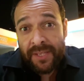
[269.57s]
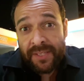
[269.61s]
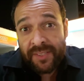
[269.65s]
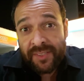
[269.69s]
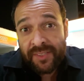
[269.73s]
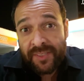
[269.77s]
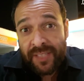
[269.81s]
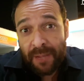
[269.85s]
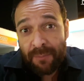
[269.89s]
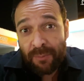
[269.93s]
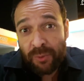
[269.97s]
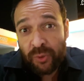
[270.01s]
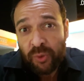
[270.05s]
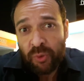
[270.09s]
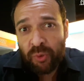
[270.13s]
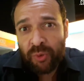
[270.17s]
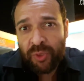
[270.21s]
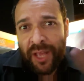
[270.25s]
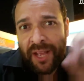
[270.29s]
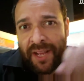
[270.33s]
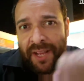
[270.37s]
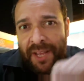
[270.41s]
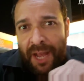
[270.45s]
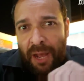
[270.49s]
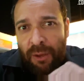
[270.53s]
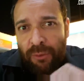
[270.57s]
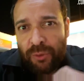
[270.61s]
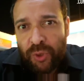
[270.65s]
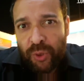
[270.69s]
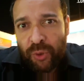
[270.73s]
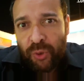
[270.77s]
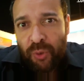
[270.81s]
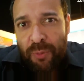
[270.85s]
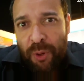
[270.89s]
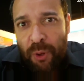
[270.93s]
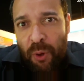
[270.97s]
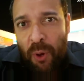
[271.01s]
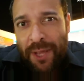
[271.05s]
Estamos no degrau de
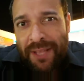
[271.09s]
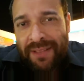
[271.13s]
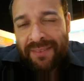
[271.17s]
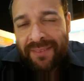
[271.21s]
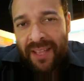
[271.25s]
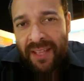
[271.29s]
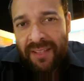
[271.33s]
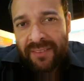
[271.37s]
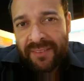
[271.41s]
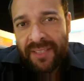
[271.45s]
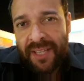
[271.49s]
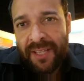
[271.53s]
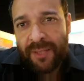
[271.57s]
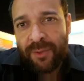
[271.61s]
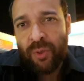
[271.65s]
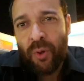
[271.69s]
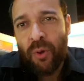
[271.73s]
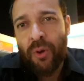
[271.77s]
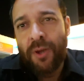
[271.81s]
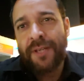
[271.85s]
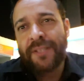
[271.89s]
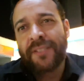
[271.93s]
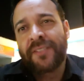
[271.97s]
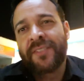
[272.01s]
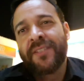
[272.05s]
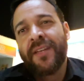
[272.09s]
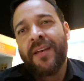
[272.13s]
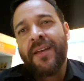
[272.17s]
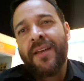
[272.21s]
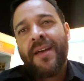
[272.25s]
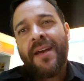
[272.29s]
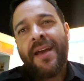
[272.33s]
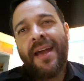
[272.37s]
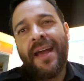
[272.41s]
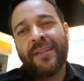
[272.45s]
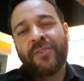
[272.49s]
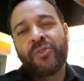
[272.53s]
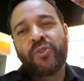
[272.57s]
número 82,
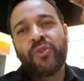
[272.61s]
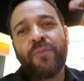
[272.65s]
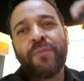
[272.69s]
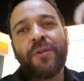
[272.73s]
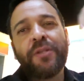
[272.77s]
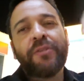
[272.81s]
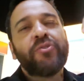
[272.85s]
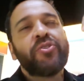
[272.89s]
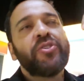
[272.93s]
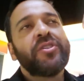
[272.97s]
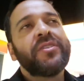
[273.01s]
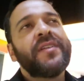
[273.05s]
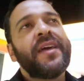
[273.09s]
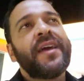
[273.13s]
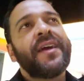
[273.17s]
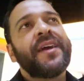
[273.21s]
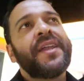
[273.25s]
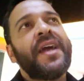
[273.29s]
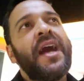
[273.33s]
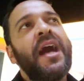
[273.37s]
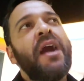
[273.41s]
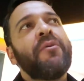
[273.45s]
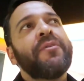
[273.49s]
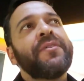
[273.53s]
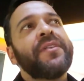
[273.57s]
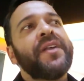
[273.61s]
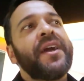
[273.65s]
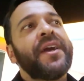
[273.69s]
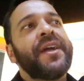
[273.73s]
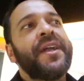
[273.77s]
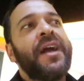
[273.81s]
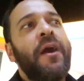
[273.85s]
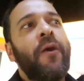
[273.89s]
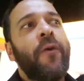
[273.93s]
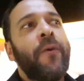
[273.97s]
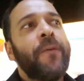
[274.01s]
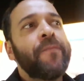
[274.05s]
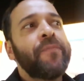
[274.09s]
é subindo de degrau em
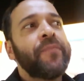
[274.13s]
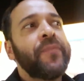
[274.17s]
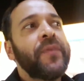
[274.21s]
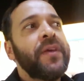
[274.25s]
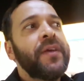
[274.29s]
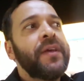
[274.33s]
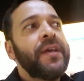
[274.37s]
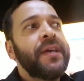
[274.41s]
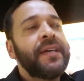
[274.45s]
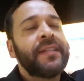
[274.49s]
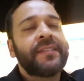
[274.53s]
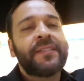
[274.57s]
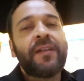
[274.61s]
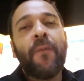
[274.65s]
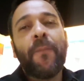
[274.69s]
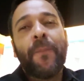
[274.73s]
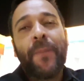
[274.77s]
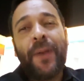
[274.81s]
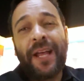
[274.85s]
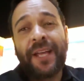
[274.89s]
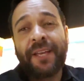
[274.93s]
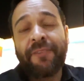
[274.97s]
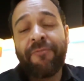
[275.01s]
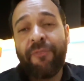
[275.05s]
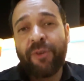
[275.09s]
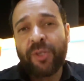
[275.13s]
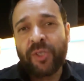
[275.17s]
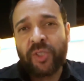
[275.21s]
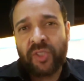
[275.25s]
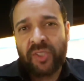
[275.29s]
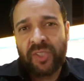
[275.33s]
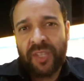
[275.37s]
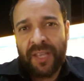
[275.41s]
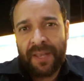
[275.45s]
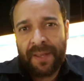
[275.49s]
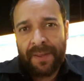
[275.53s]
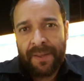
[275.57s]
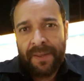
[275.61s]
degrau. Então, para que
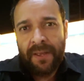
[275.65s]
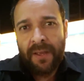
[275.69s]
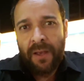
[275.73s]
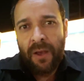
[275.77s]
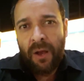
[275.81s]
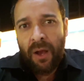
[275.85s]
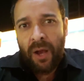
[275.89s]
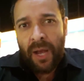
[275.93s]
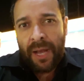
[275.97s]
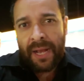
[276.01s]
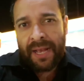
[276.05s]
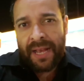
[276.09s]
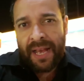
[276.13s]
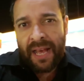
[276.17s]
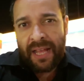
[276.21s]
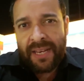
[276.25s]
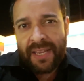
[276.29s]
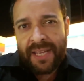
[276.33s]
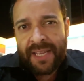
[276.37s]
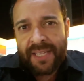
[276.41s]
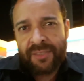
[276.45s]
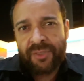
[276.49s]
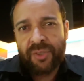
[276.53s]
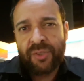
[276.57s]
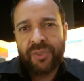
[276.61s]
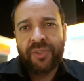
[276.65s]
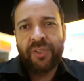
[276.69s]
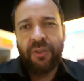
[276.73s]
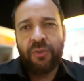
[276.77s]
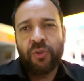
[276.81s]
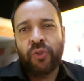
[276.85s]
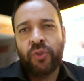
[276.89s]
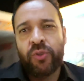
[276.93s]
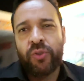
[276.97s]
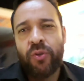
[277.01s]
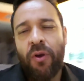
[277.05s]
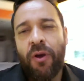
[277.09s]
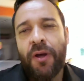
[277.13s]
você realize os
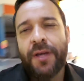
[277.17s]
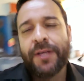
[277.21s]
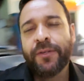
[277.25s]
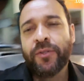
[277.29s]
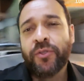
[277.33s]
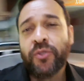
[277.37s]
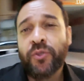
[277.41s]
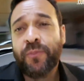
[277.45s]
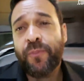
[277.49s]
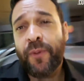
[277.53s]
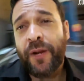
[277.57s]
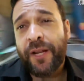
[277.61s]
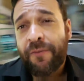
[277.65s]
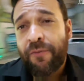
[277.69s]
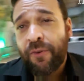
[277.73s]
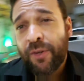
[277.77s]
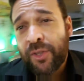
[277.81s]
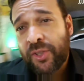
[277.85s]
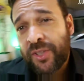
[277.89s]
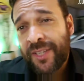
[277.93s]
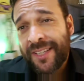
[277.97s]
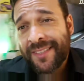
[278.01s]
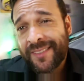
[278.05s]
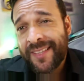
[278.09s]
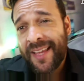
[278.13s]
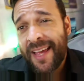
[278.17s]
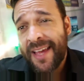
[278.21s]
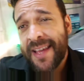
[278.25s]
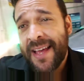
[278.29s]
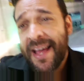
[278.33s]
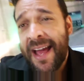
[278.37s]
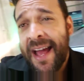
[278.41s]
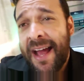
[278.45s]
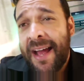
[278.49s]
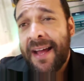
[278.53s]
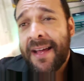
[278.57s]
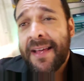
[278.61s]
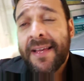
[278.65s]
seus sonhos, para que você
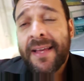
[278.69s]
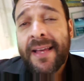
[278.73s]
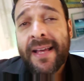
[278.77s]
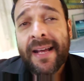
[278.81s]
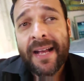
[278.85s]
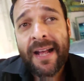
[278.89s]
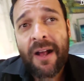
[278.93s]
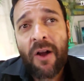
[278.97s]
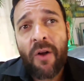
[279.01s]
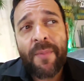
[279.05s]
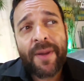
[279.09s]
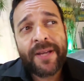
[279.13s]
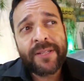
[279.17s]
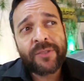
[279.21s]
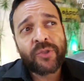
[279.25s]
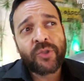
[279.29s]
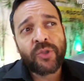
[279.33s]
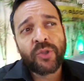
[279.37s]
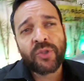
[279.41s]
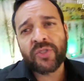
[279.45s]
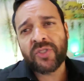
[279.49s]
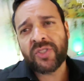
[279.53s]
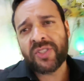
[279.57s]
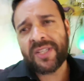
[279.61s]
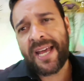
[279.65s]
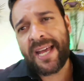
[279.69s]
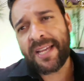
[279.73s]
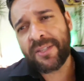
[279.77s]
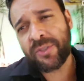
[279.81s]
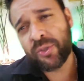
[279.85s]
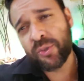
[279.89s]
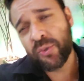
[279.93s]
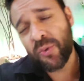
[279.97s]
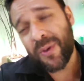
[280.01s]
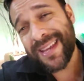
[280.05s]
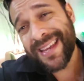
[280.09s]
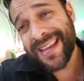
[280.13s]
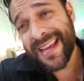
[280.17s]
tenha realmente
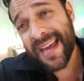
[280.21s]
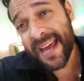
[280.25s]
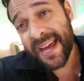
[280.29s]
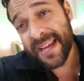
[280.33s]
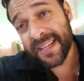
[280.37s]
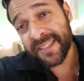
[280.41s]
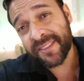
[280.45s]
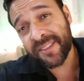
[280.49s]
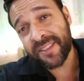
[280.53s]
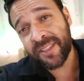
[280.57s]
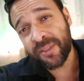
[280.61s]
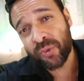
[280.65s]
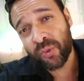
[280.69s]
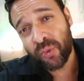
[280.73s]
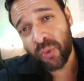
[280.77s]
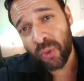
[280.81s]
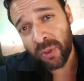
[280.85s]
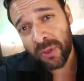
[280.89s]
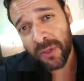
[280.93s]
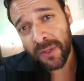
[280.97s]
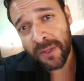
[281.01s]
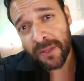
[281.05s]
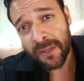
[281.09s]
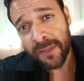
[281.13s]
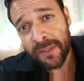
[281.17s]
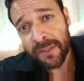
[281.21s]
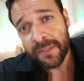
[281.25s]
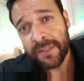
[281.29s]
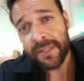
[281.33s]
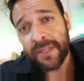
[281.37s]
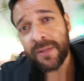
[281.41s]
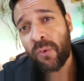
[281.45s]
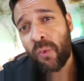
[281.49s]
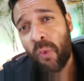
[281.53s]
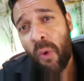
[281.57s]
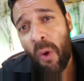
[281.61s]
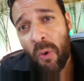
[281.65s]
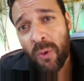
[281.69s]
sucesso e êxito
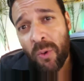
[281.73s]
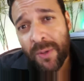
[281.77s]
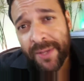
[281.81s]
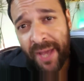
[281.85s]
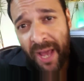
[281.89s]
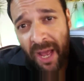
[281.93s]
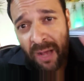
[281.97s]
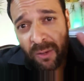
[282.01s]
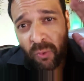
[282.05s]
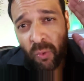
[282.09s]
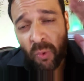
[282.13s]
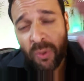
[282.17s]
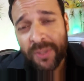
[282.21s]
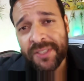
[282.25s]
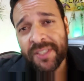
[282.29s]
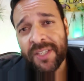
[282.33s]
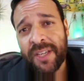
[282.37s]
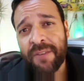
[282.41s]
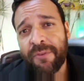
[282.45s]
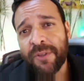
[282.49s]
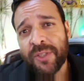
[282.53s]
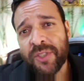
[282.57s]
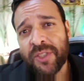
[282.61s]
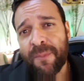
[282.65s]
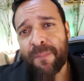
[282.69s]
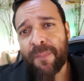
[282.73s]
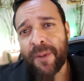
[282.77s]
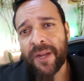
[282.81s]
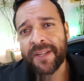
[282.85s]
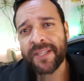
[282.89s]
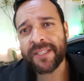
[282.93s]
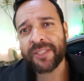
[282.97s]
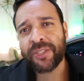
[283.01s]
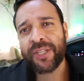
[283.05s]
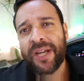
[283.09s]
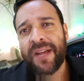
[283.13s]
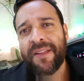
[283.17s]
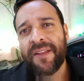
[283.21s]
em qualquer coisa que você
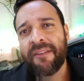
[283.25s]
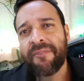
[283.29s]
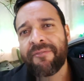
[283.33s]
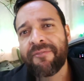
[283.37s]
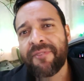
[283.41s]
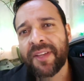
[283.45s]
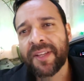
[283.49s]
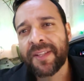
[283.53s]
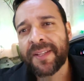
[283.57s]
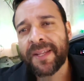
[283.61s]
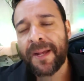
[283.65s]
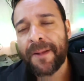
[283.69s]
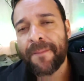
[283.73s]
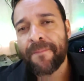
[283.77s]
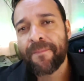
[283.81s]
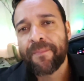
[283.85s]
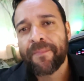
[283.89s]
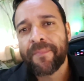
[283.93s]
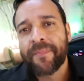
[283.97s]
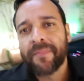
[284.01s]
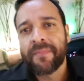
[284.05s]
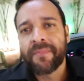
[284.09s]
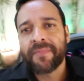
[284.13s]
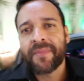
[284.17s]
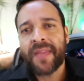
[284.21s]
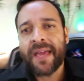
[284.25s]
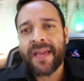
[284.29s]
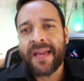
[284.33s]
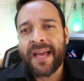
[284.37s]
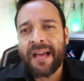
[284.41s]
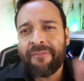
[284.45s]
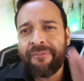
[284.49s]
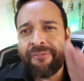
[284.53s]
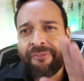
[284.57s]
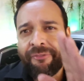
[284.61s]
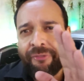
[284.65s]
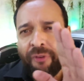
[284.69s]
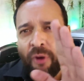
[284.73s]
planejar na vida,
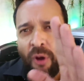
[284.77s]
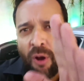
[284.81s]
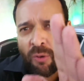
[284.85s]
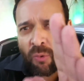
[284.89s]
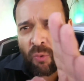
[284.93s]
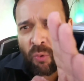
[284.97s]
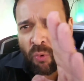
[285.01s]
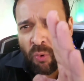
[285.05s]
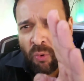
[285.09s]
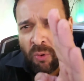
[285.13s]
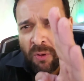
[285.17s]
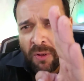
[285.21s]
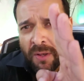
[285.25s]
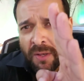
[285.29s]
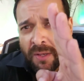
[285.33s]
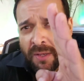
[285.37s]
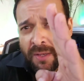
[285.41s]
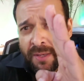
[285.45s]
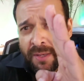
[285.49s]
tenha foco